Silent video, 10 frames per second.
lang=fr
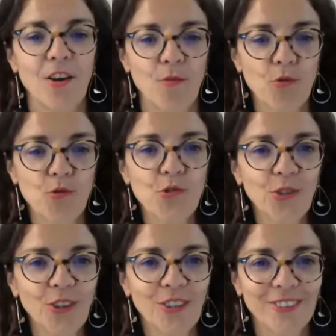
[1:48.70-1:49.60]

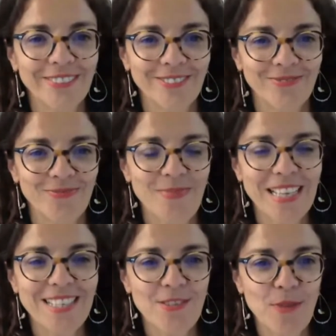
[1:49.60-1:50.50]
Bonjour,
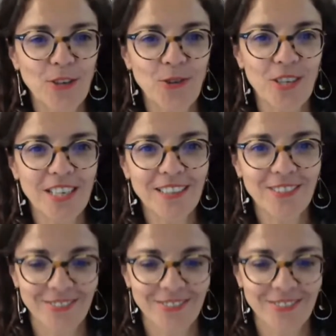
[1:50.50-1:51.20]
merci de m'accueillir.